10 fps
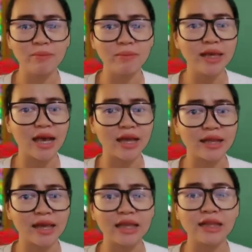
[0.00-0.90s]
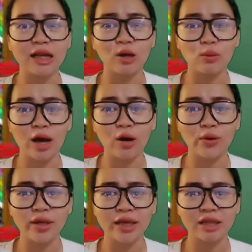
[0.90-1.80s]
may-ari ay dalawa o
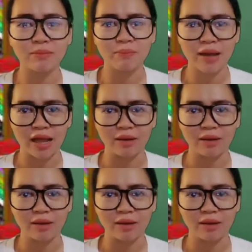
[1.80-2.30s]
higit pa.